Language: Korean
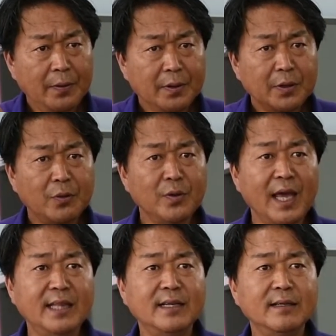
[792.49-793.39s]
그리고
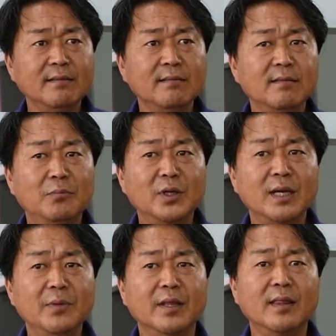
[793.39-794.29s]
얘들은
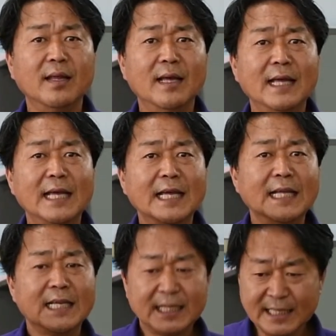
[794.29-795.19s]
뭐냐면
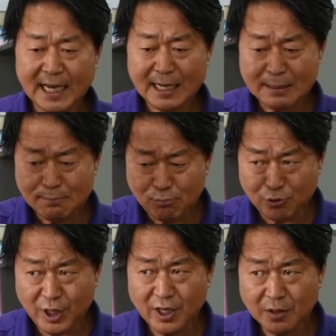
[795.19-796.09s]
그냥
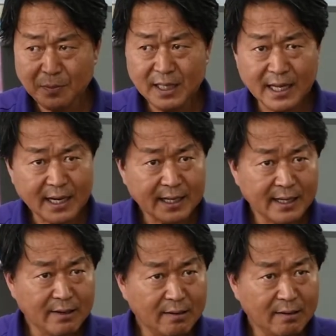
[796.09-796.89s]
무기형 미네랄이에요.